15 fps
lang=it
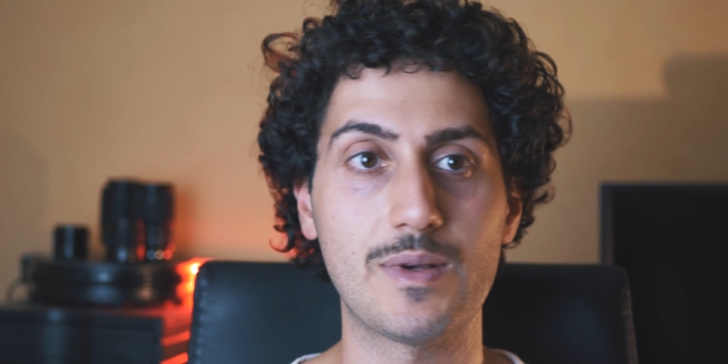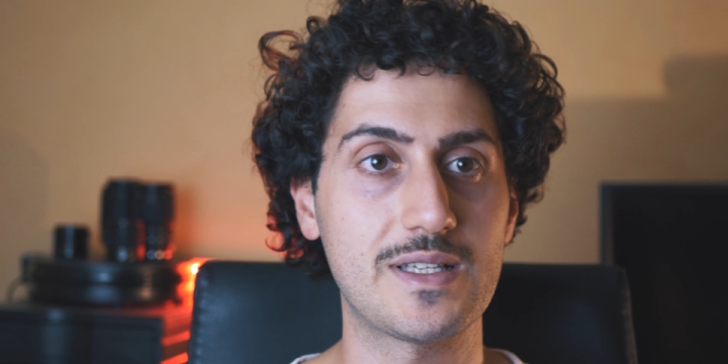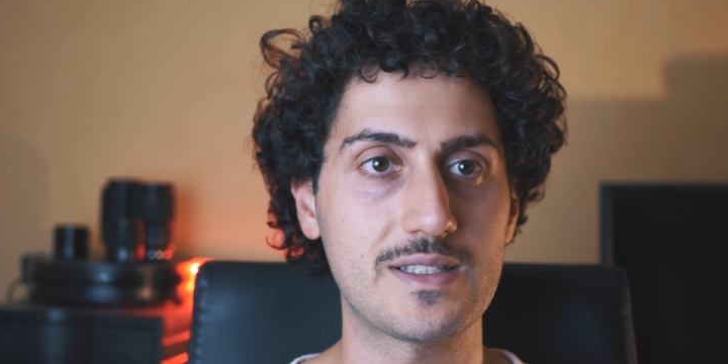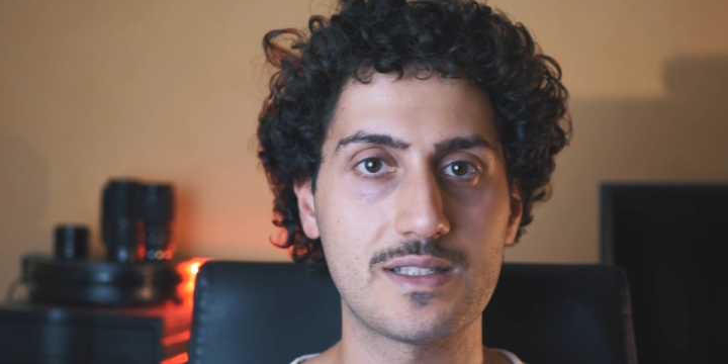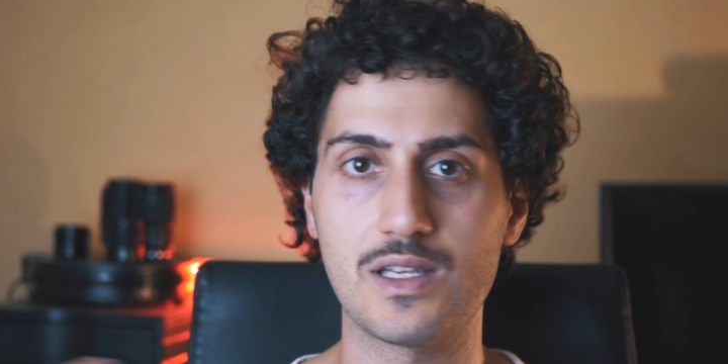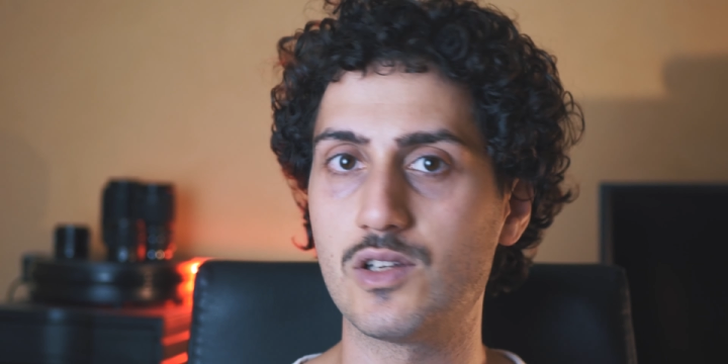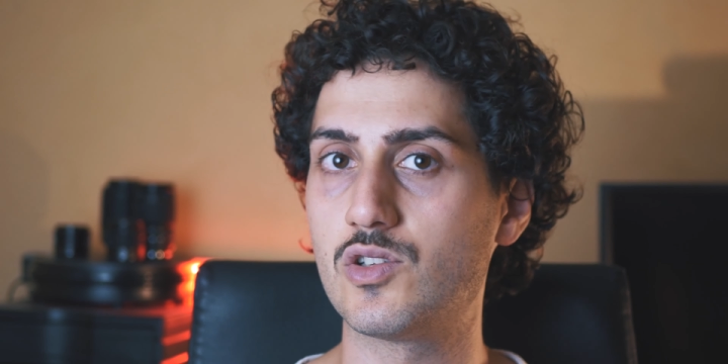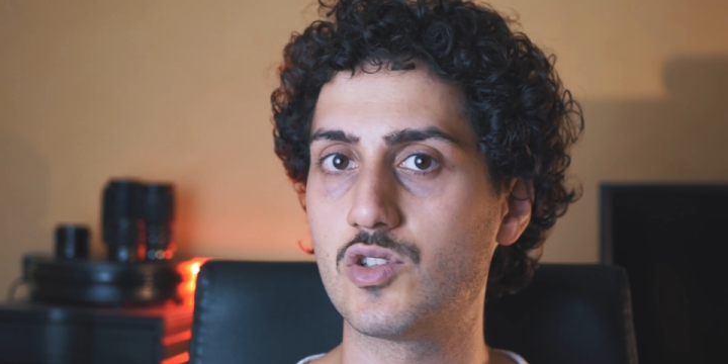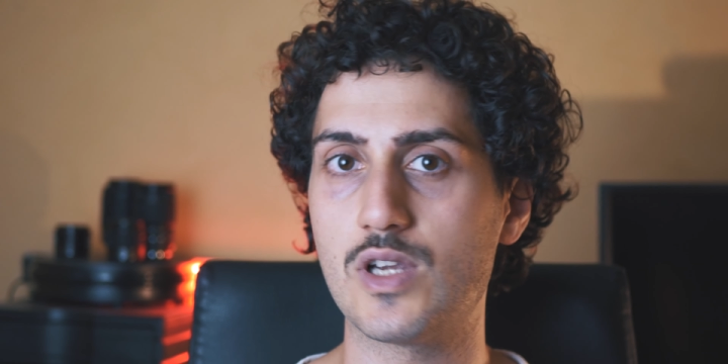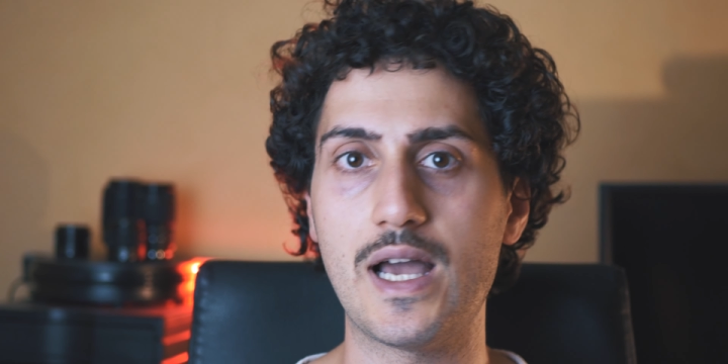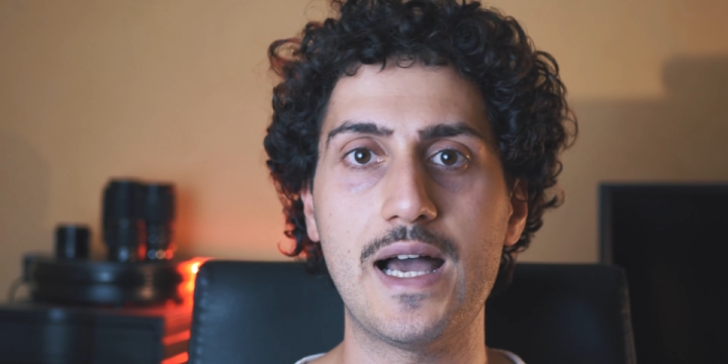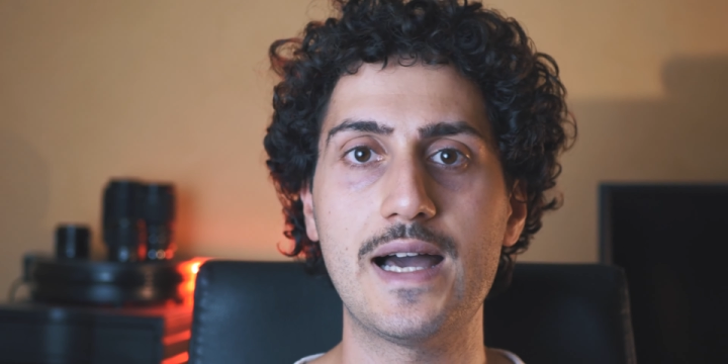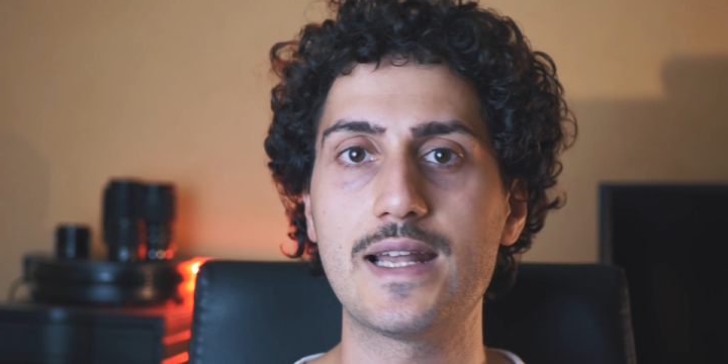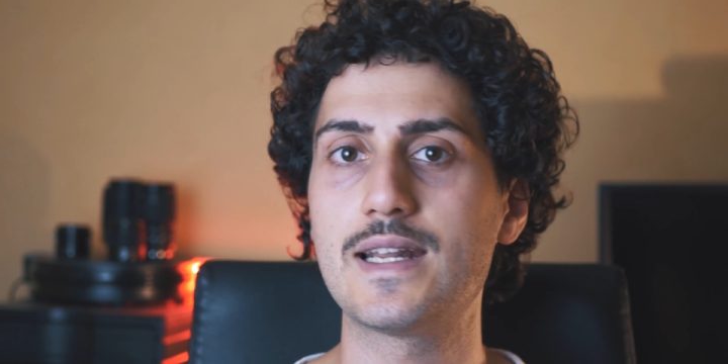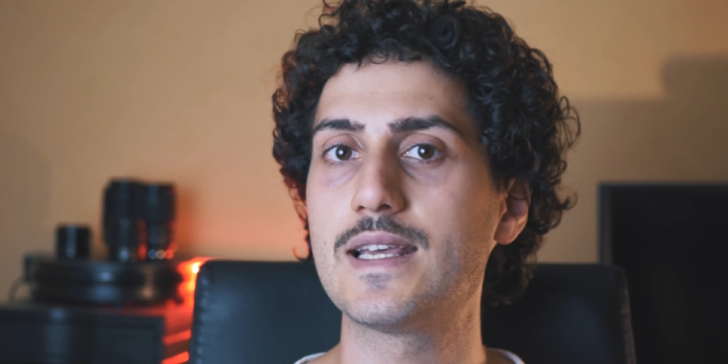
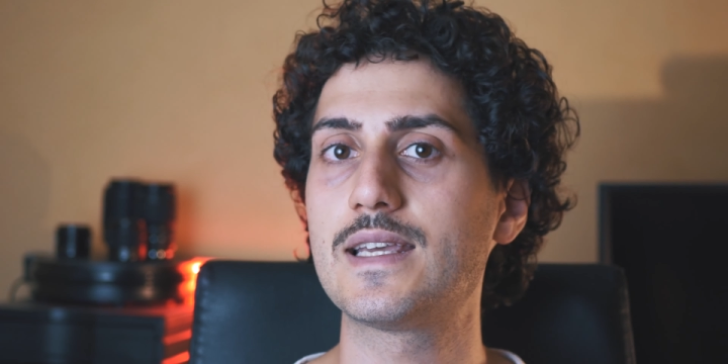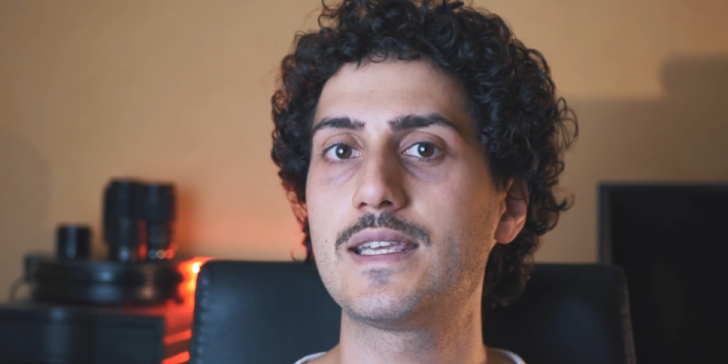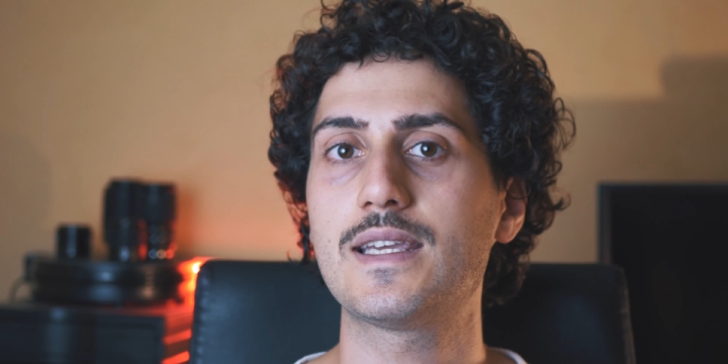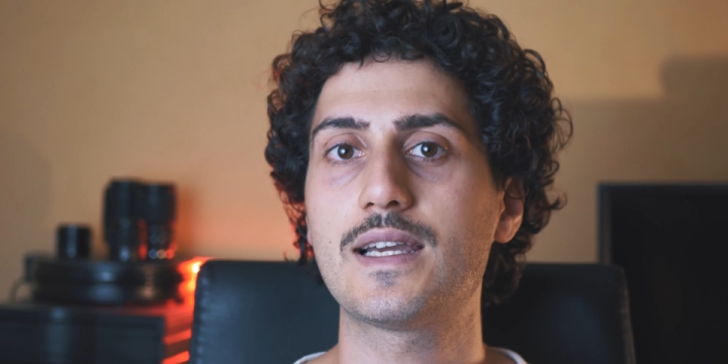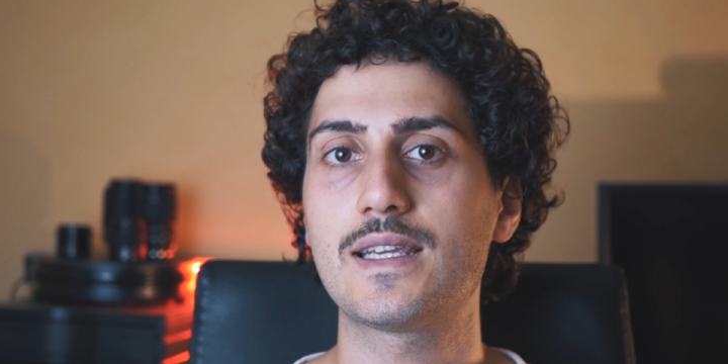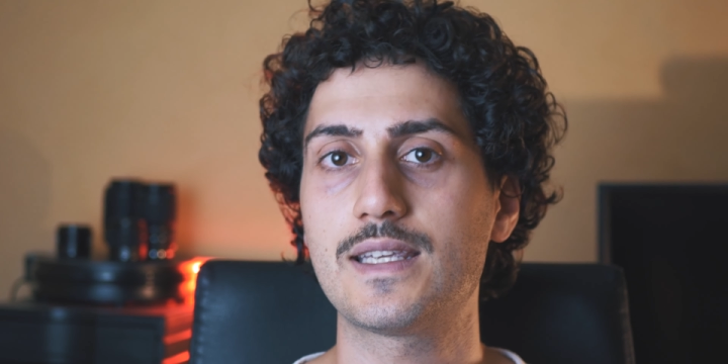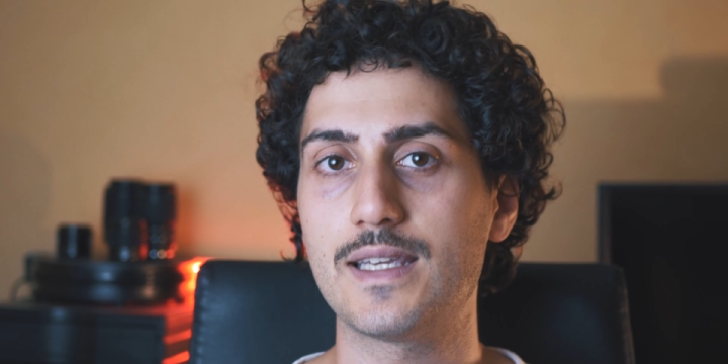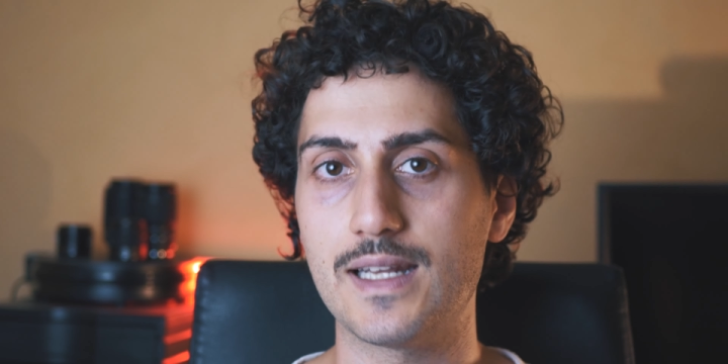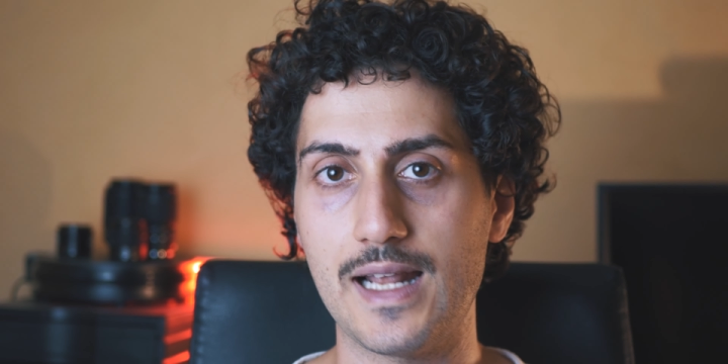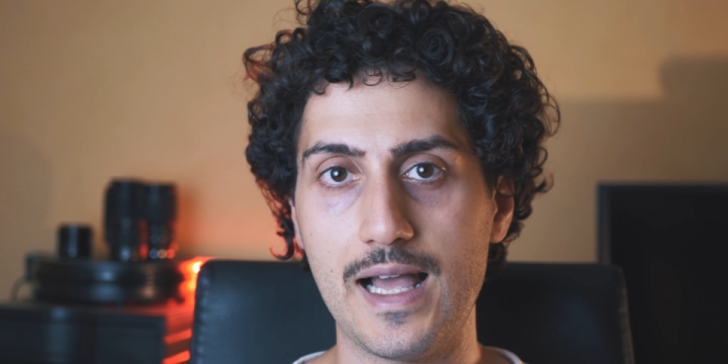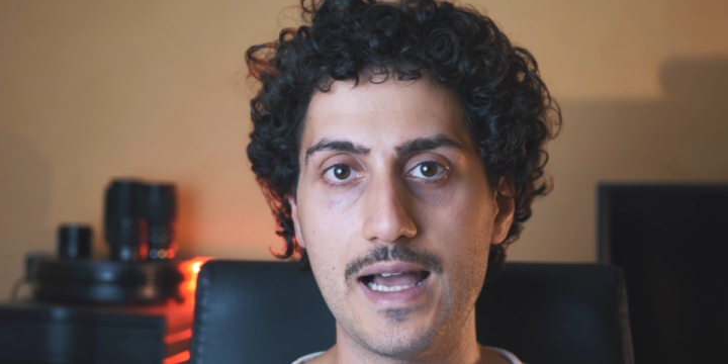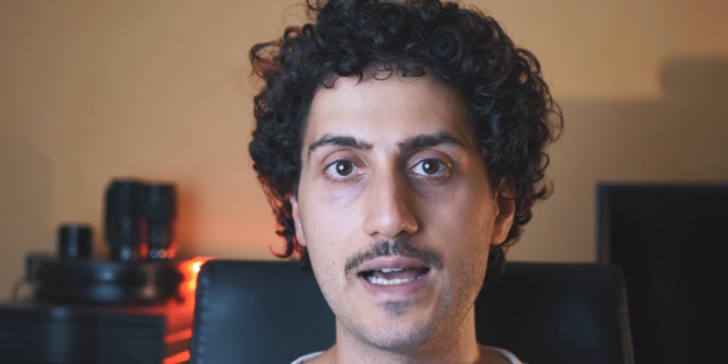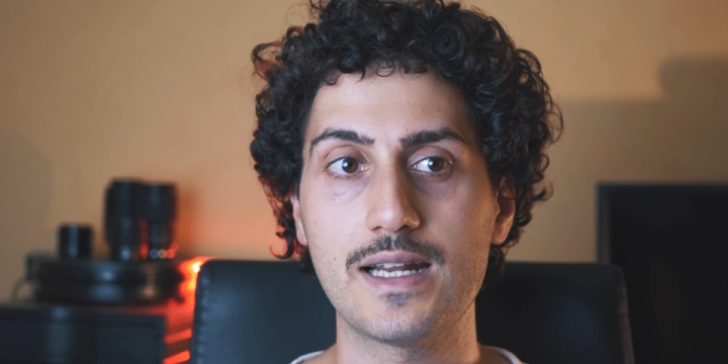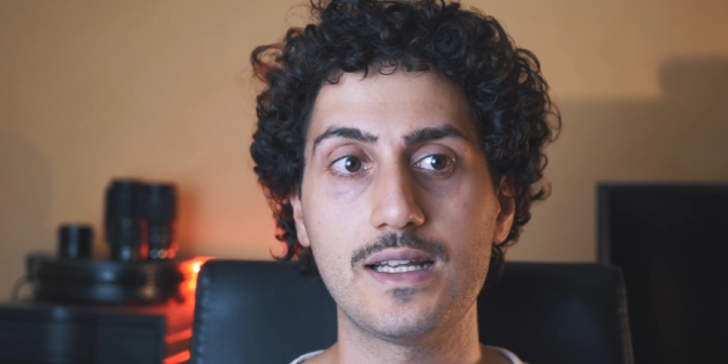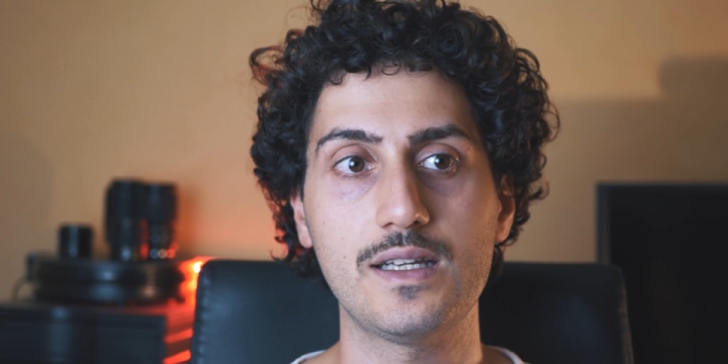passeggiare,
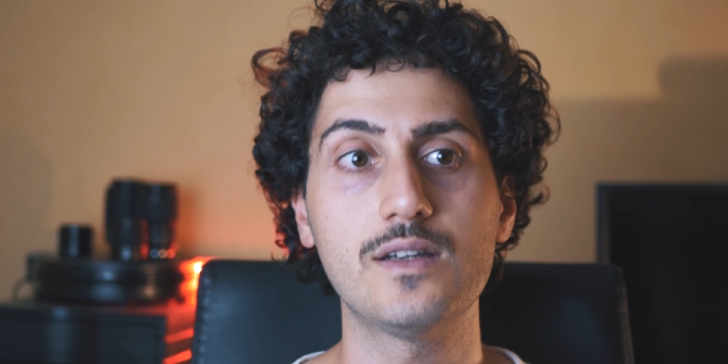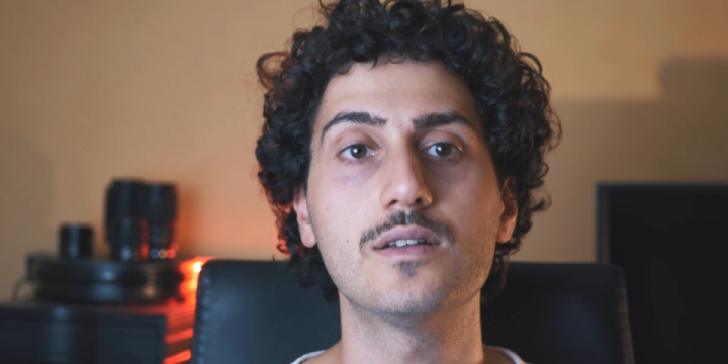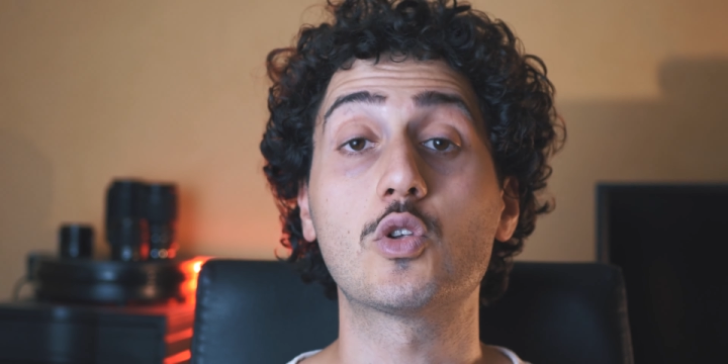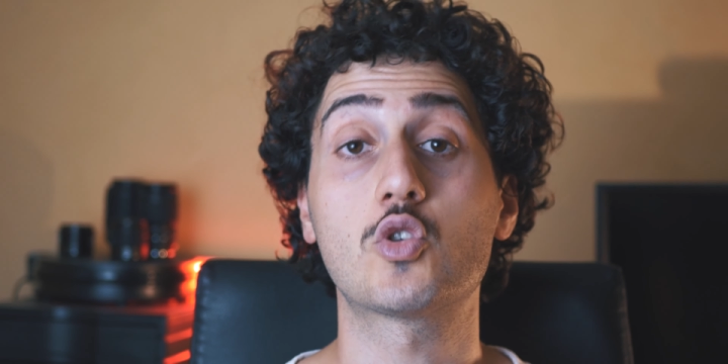chiacchierare,